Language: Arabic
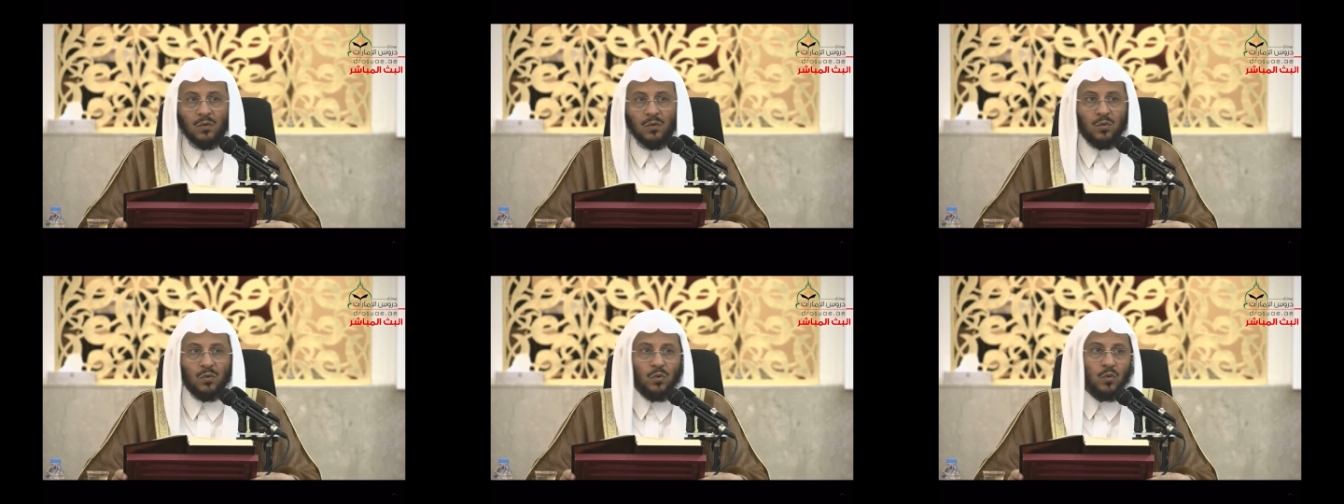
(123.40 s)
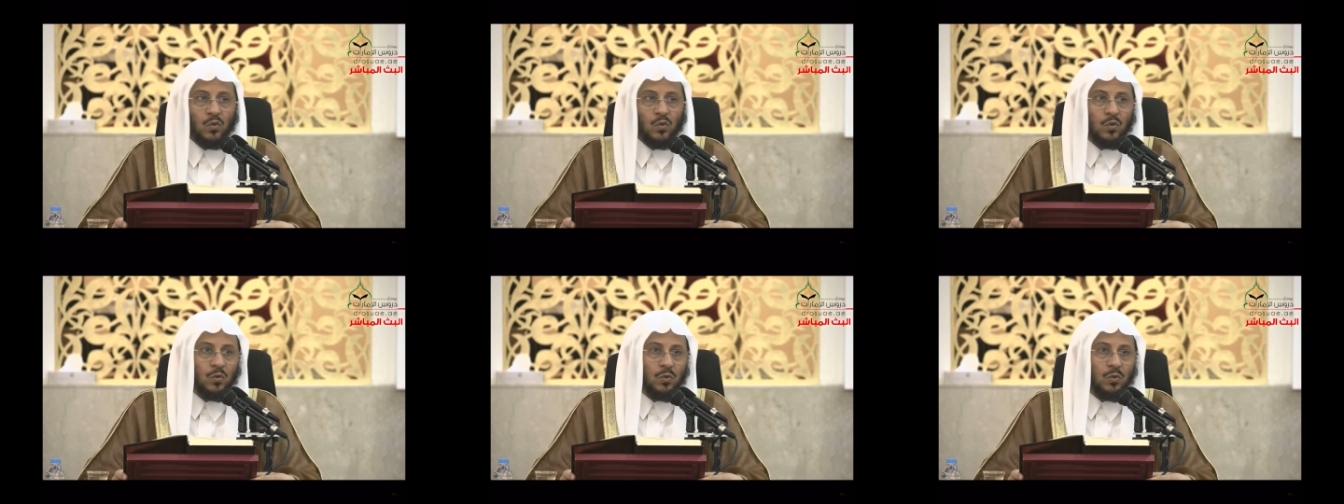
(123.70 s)

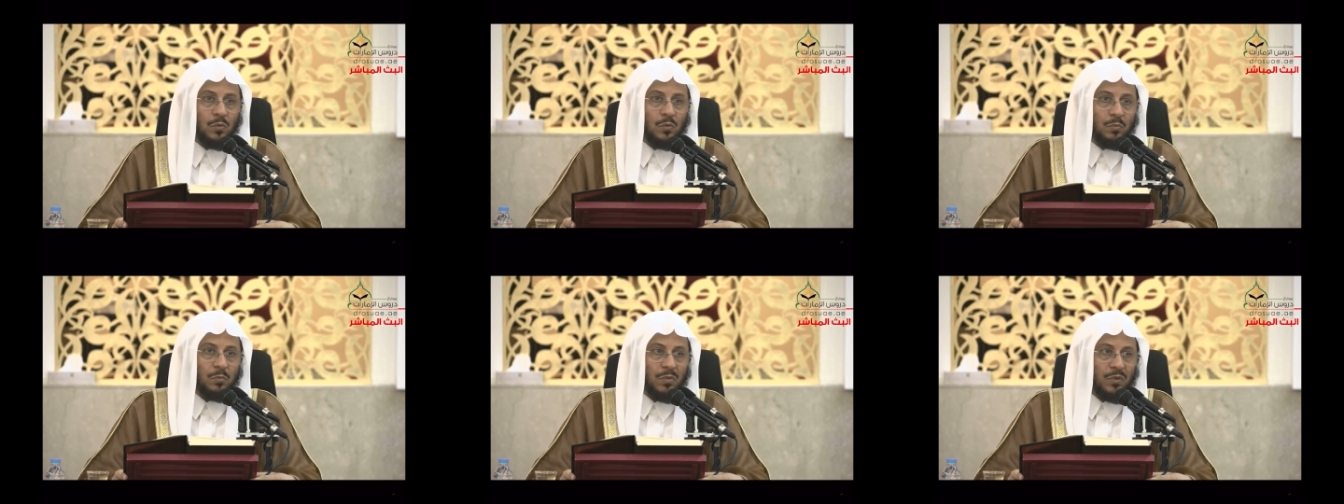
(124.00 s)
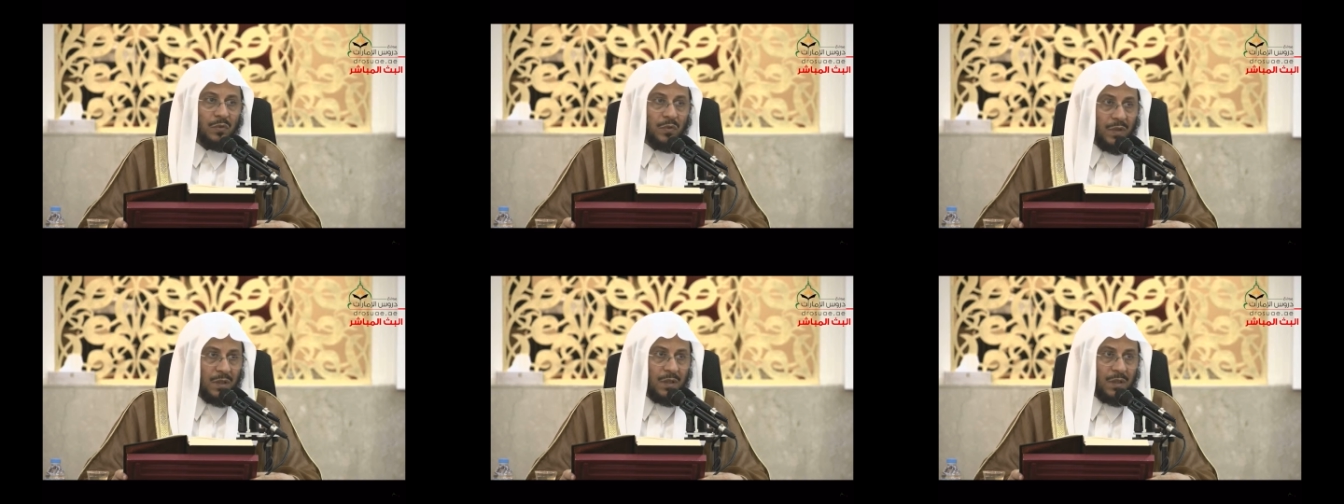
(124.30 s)
عنه
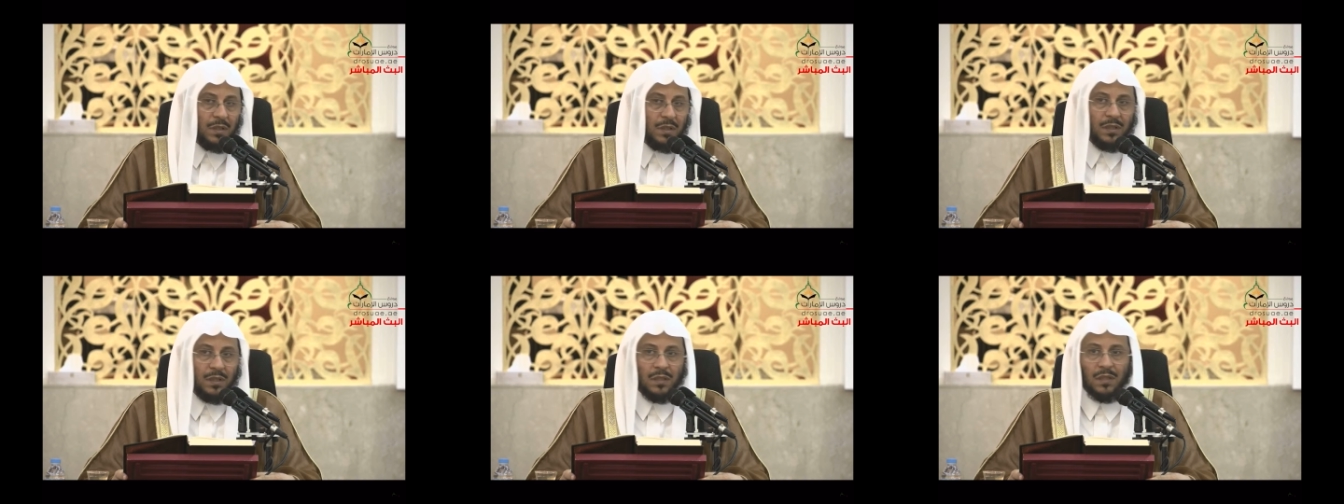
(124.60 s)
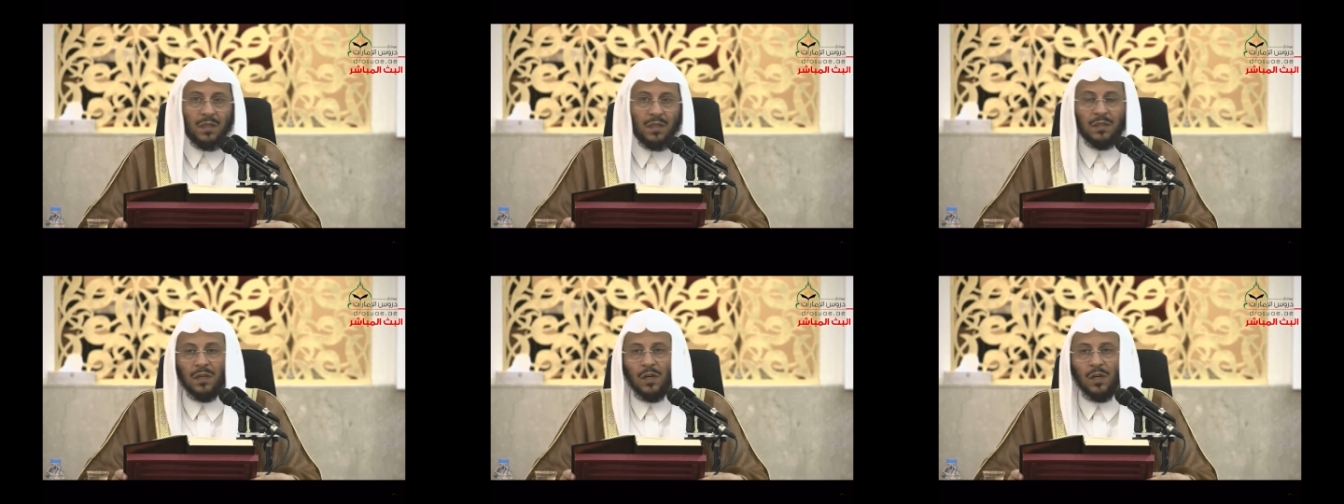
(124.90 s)
بفعله
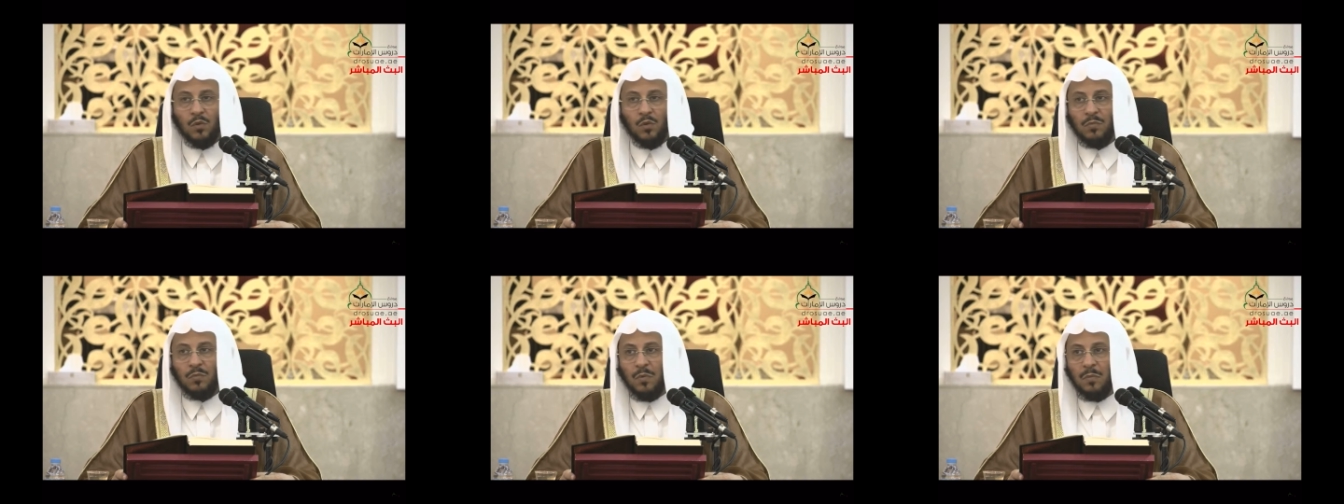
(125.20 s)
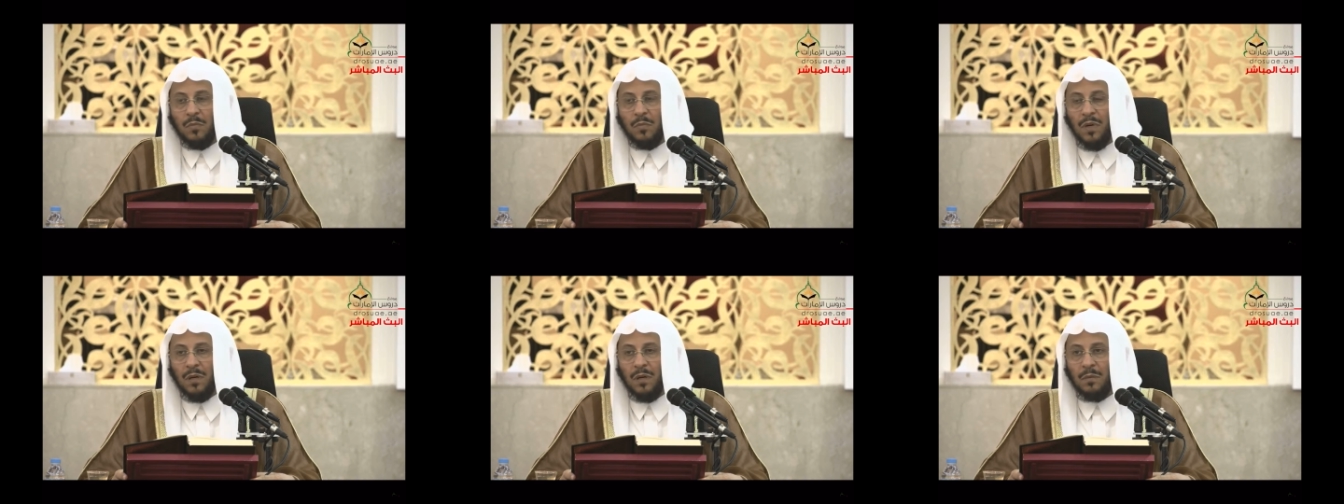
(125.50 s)
يعني أو
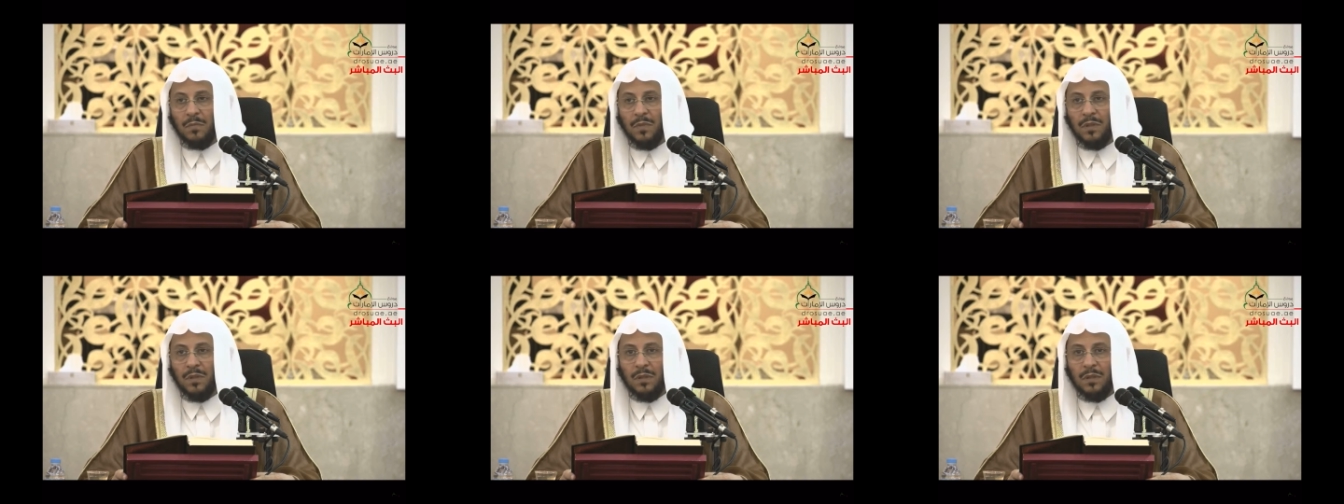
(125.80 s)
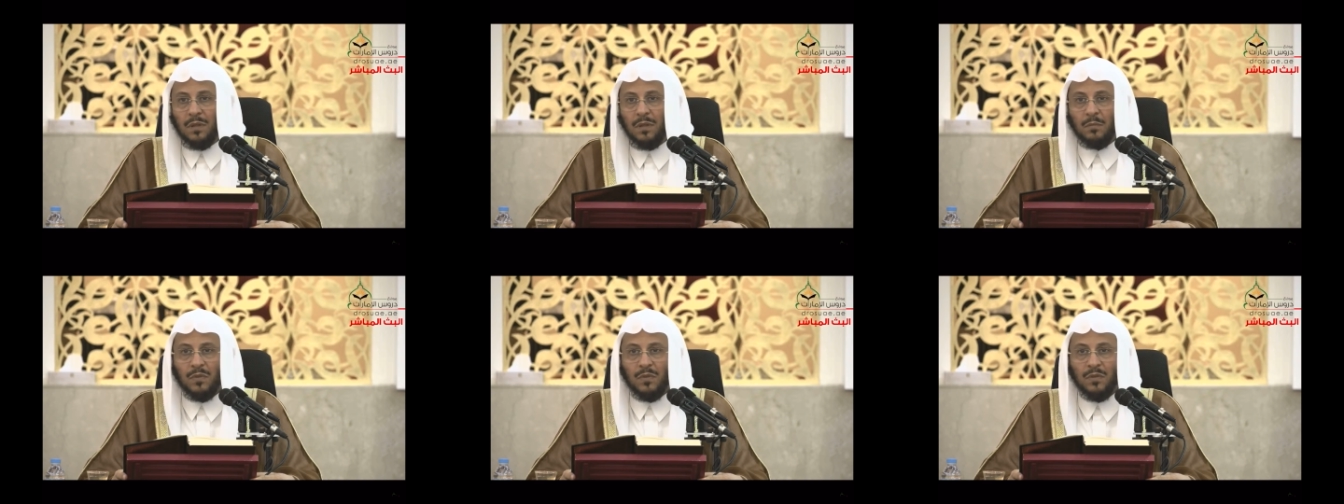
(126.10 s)
من
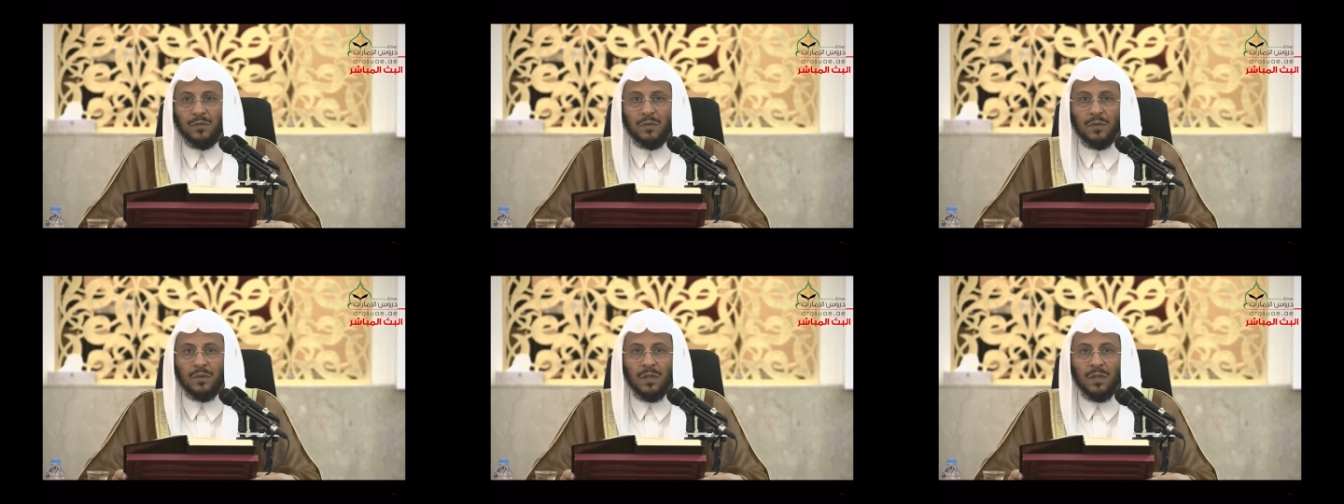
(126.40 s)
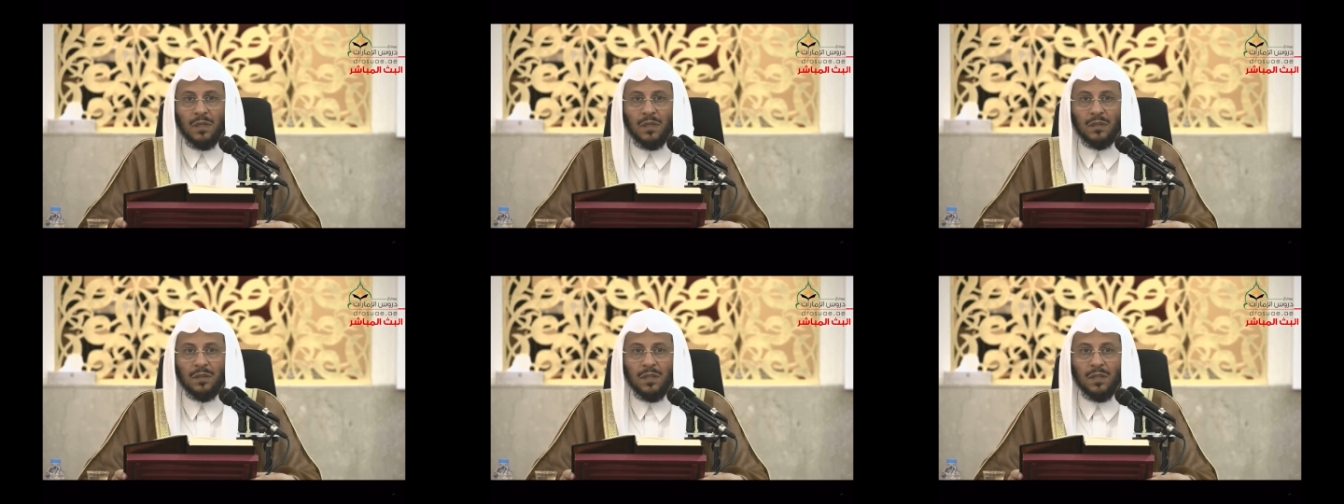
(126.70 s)
من
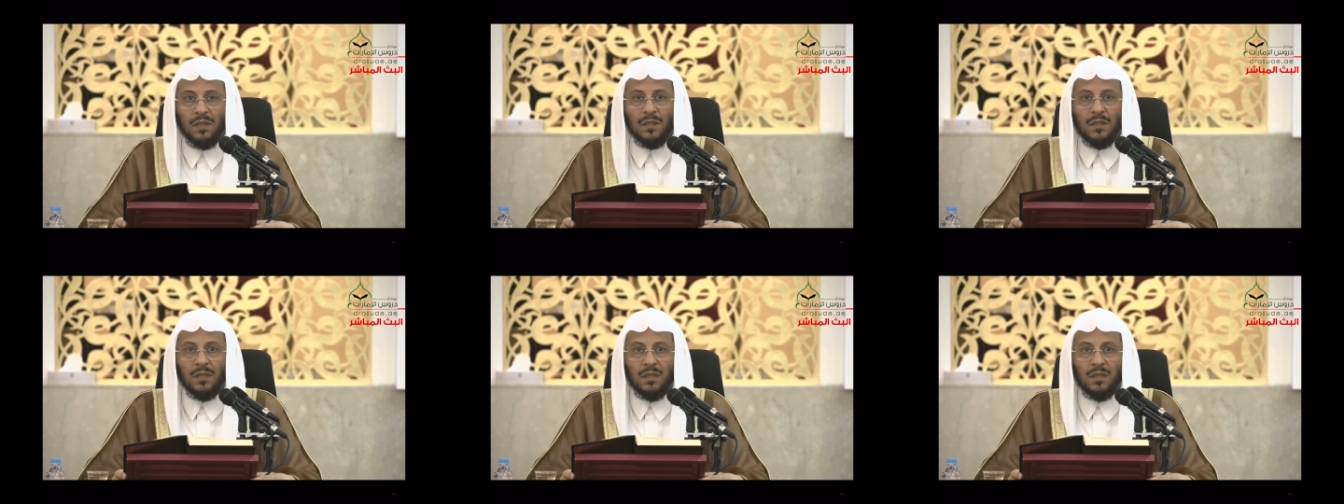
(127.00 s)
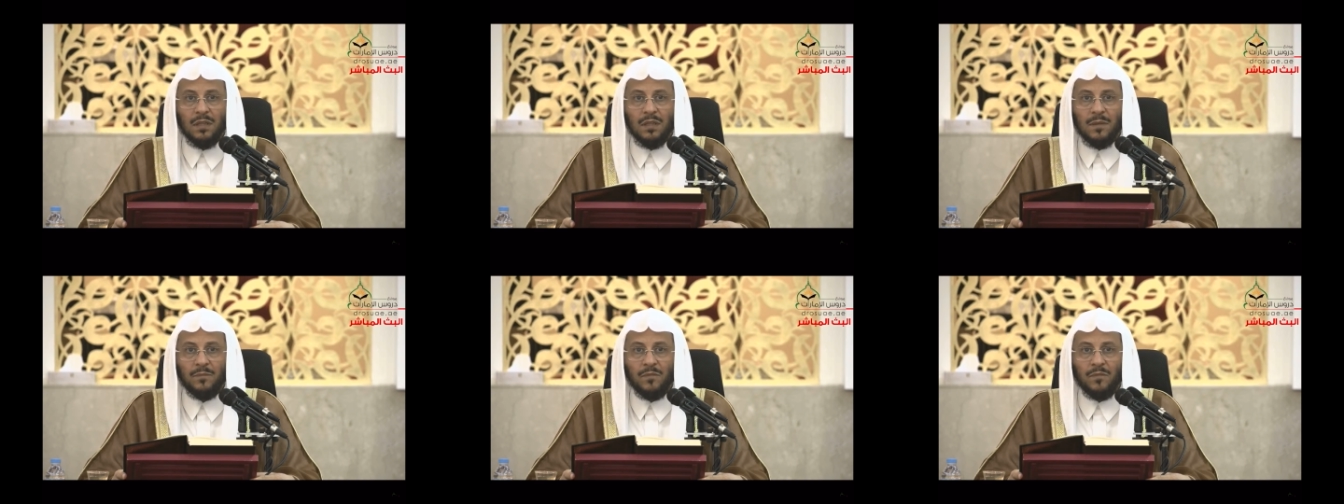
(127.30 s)
من
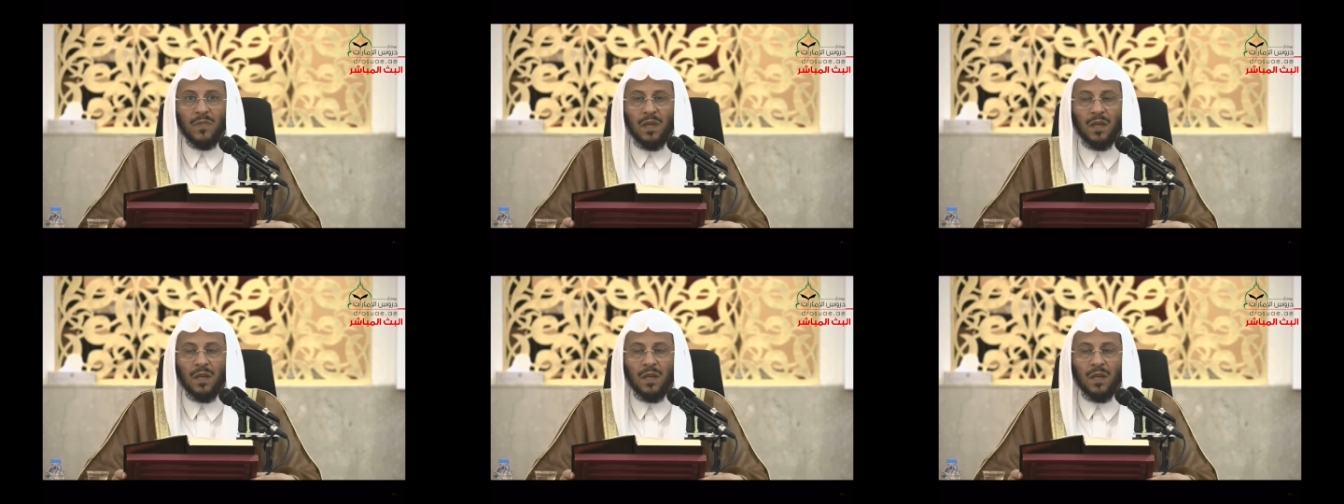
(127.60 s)
ترك